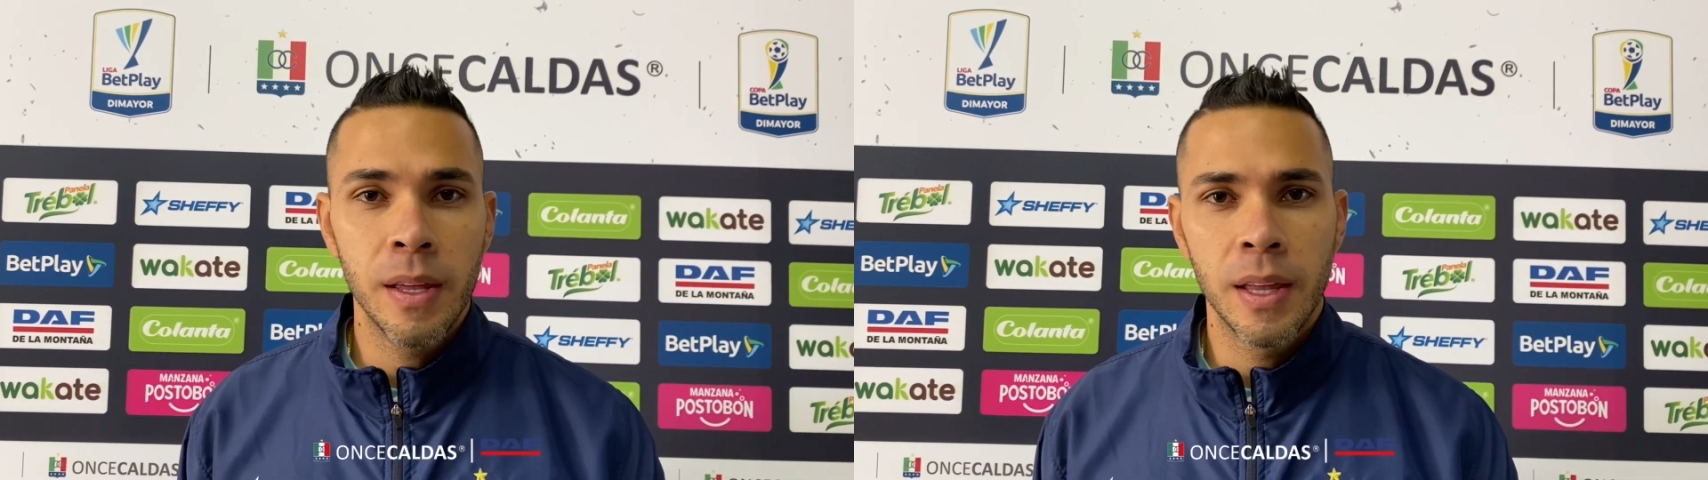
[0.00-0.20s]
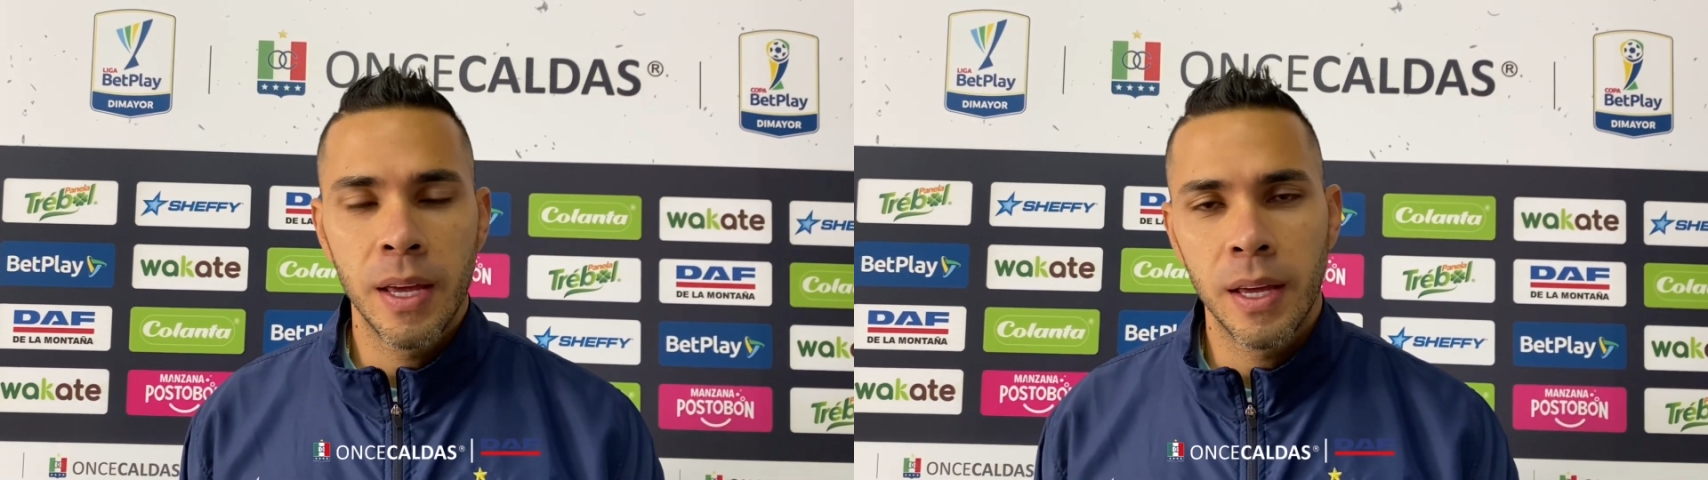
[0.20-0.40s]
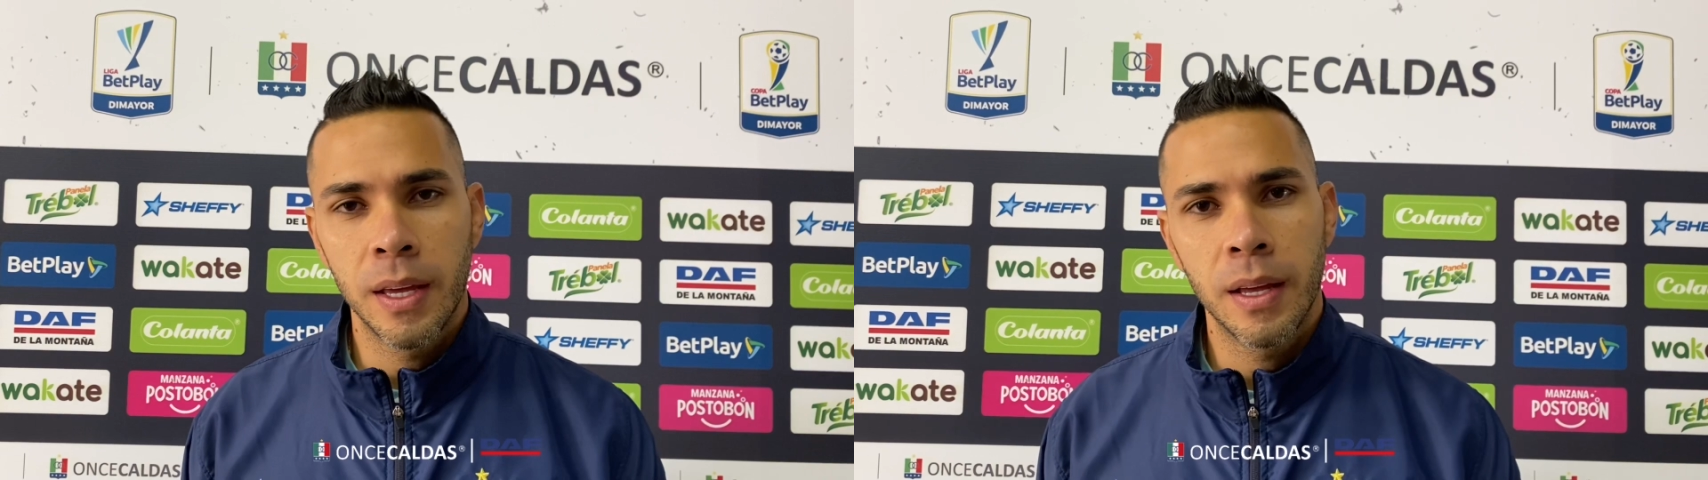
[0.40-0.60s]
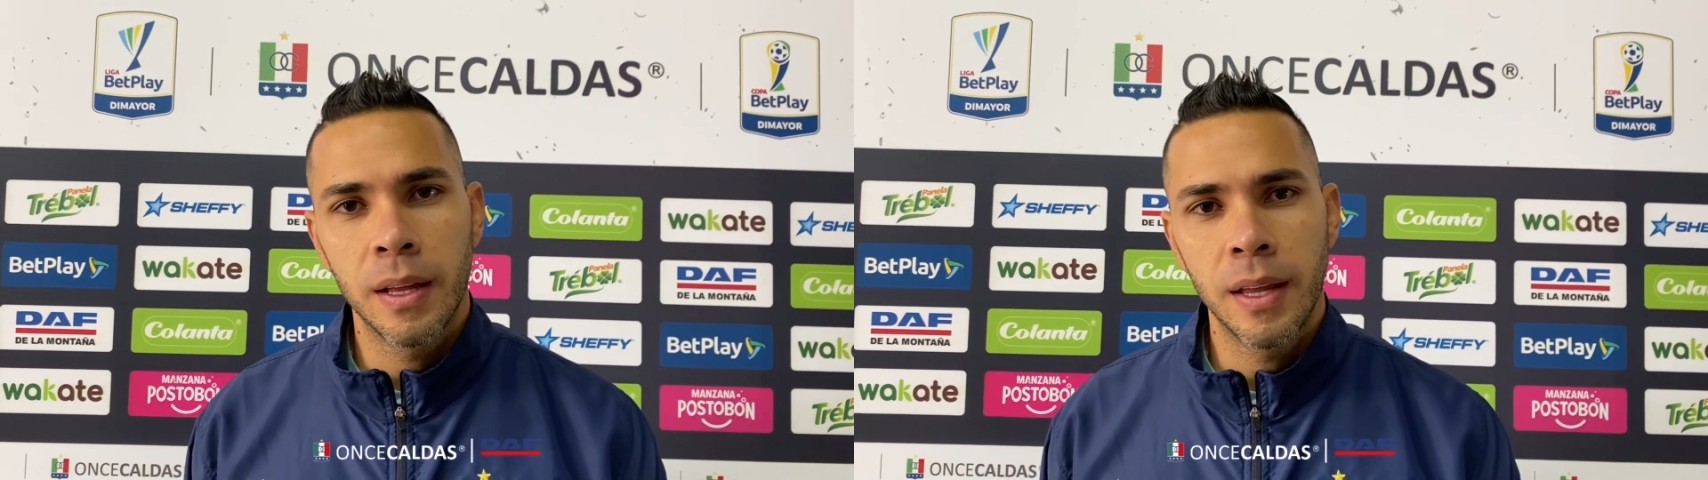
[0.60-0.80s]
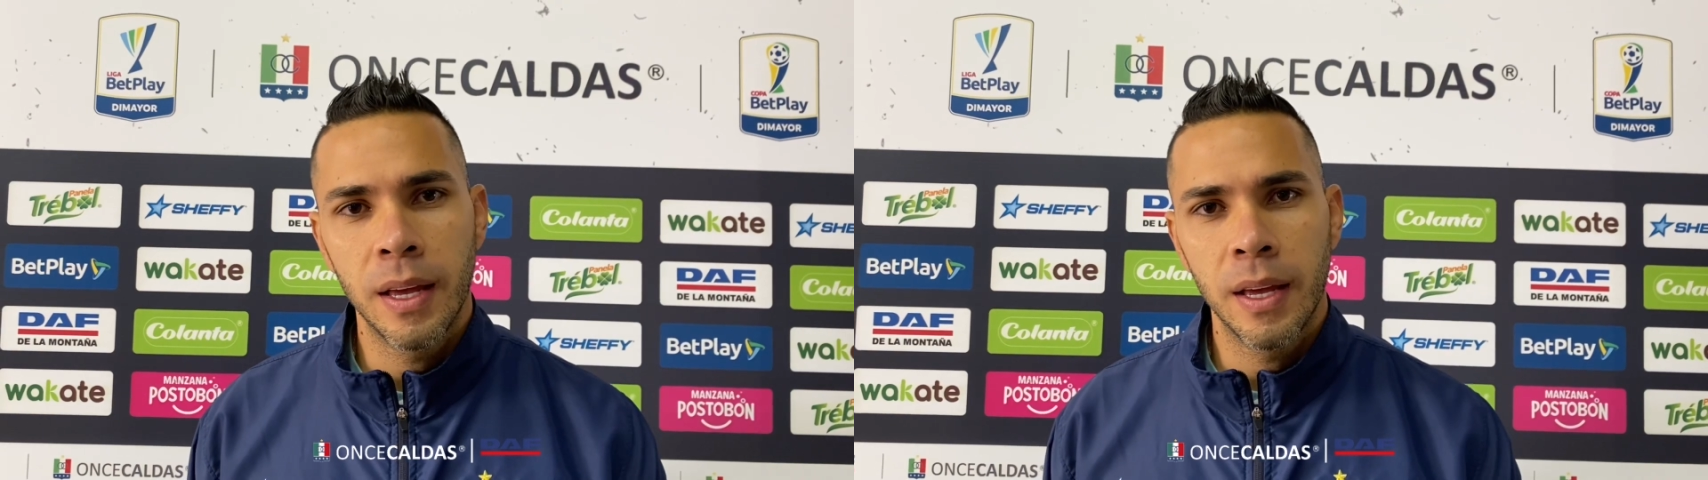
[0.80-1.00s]

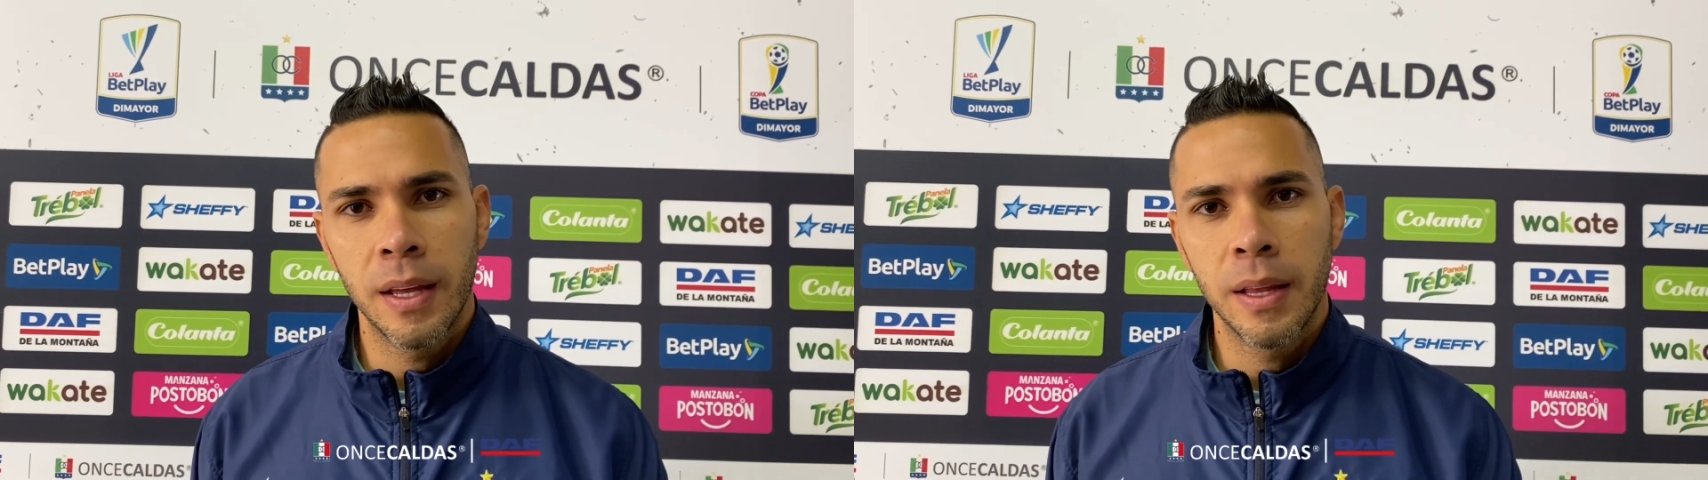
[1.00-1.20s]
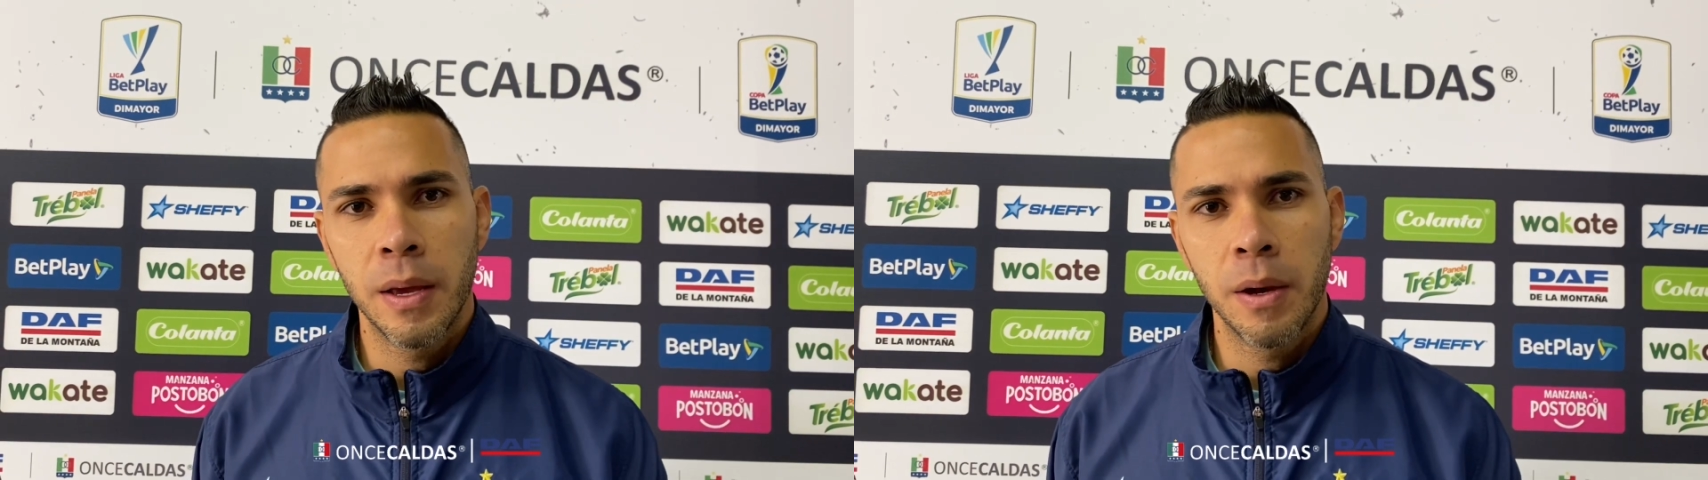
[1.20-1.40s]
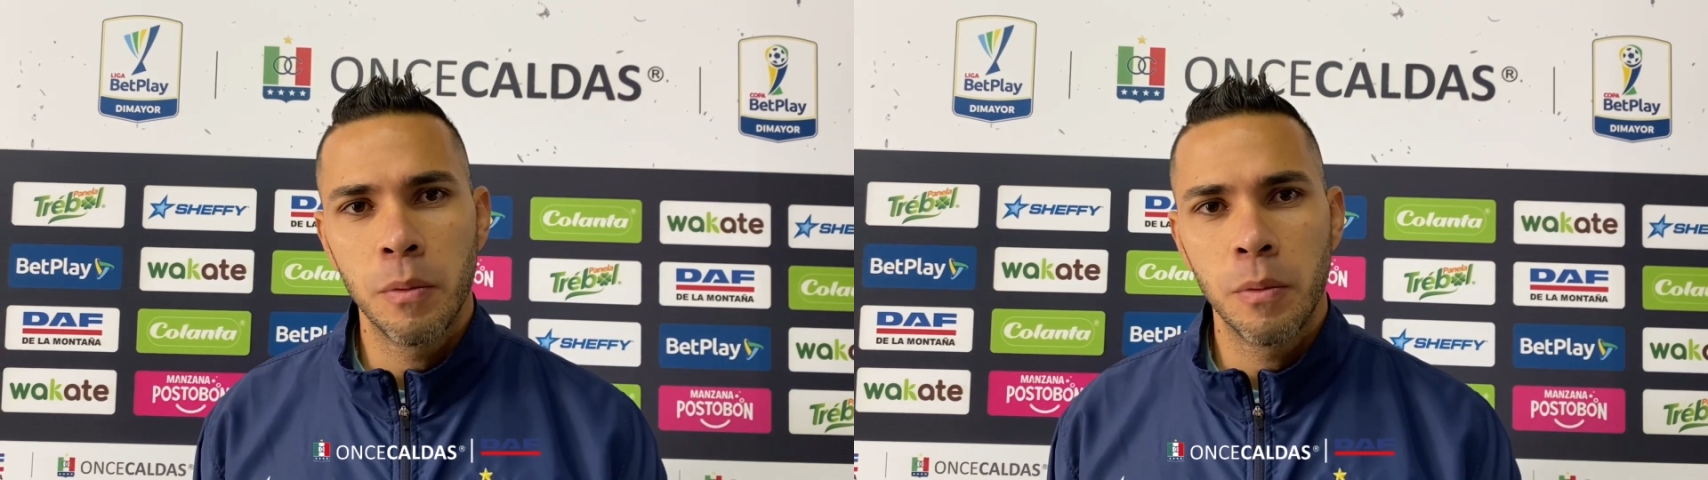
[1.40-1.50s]
de,